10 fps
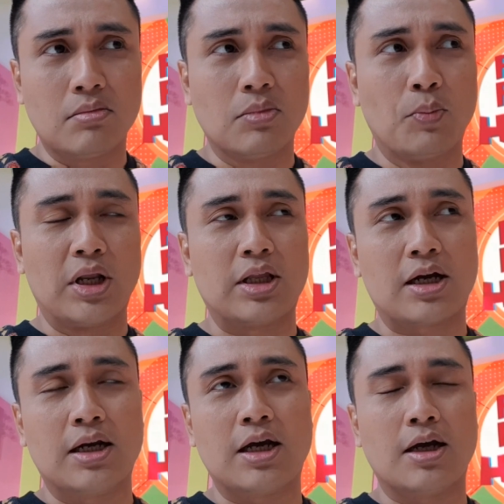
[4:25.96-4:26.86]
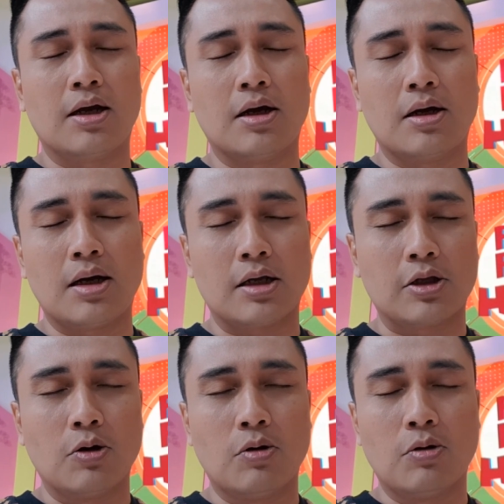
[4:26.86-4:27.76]
memberitakan e,
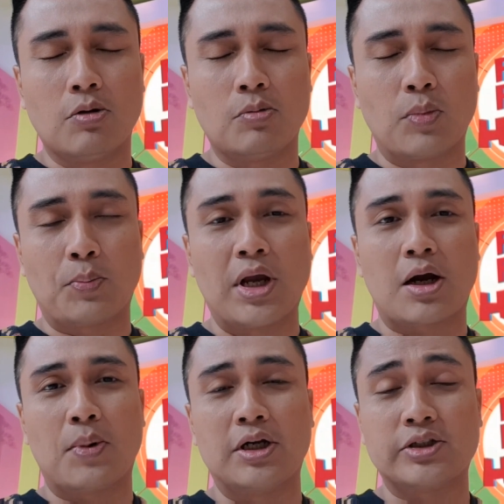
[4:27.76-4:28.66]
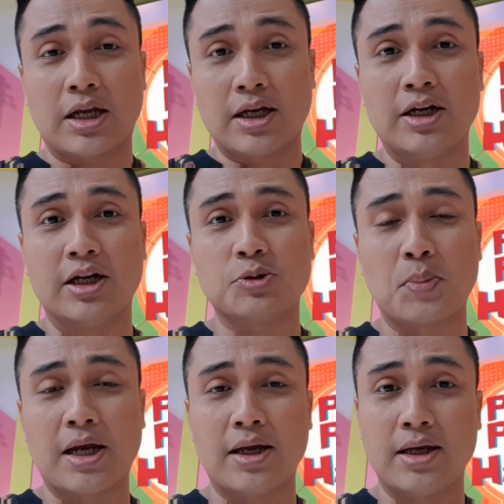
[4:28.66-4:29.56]
atau berpihak pada Syahrini dan
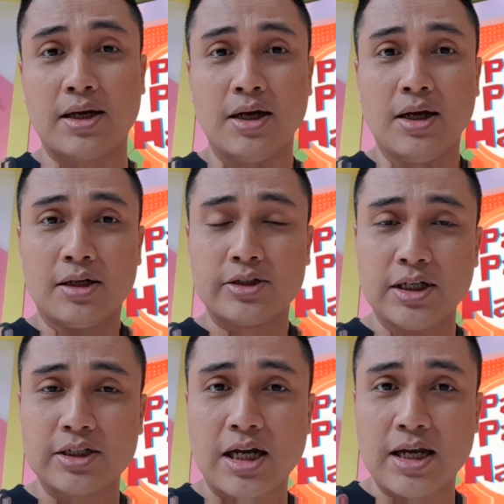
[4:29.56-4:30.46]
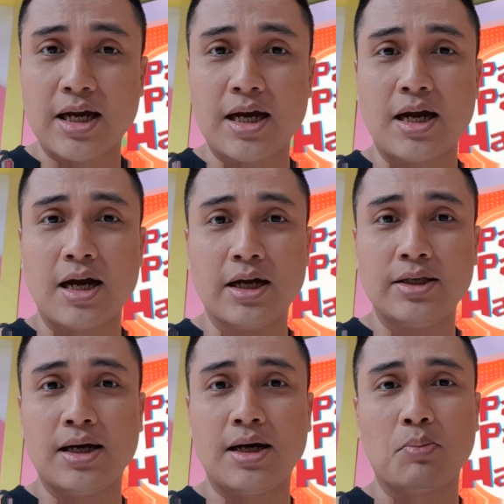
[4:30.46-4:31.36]
sebagainya. Di sini saya
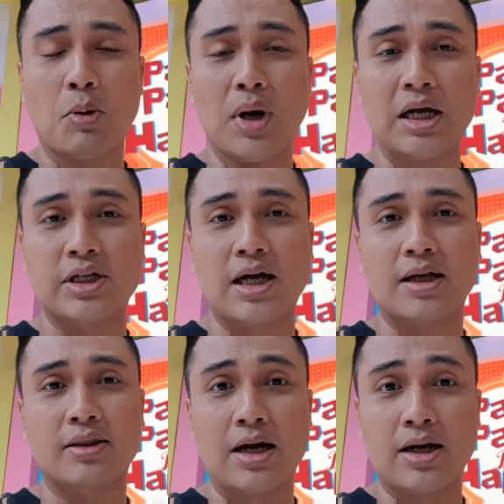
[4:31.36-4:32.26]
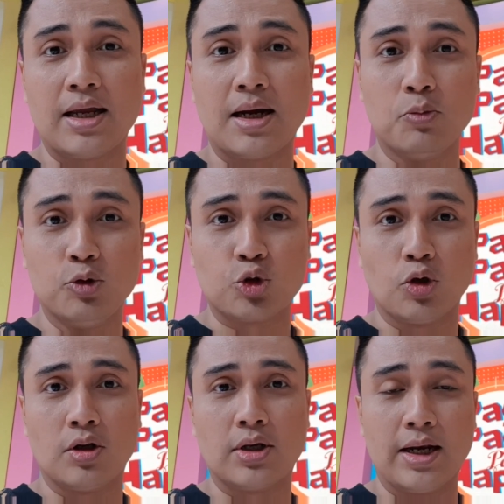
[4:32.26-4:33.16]
hanya membaca tanda yang
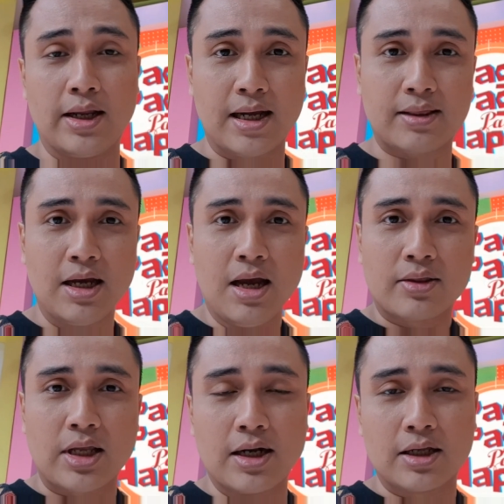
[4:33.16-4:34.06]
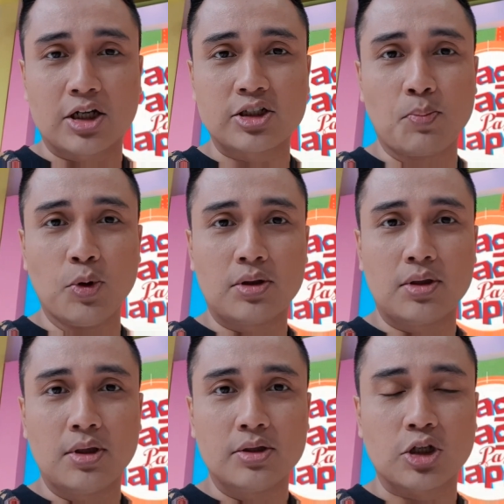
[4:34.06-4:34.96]
muncul dan ingat tanda tersebut
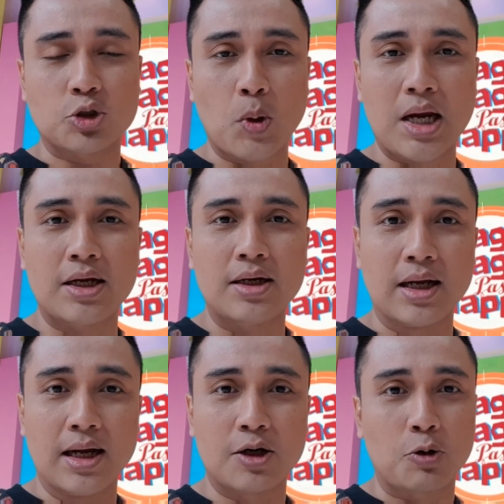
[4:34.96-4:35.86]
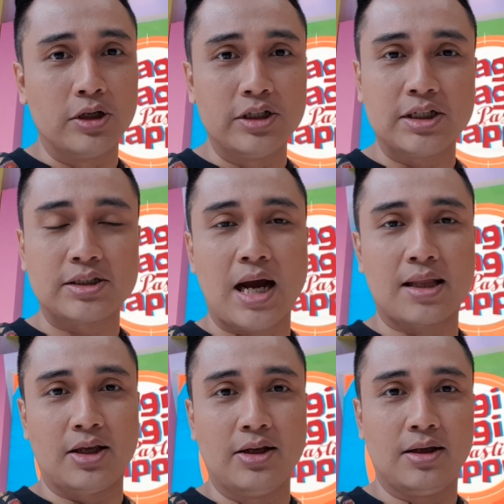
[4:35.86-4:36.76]
sesuai dengan kondisi saat
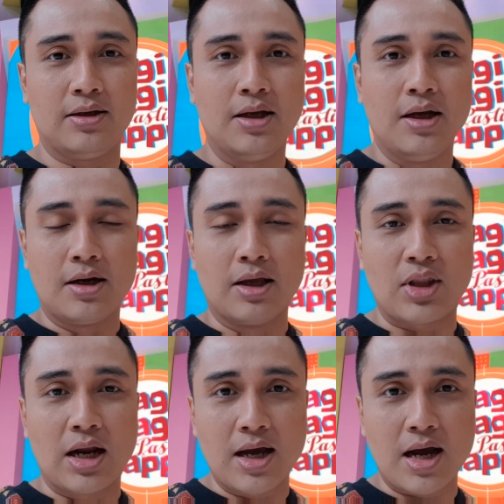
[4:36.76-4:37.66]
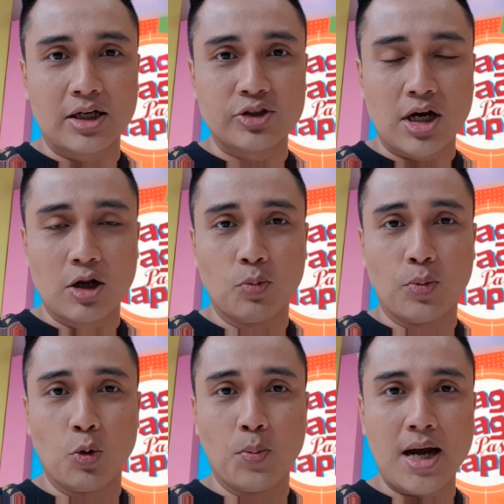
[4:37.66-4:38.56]
ini dan tanda akan selalu
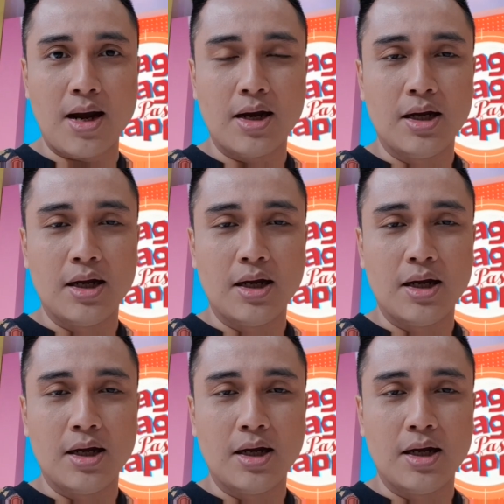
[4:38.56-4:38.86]
berubah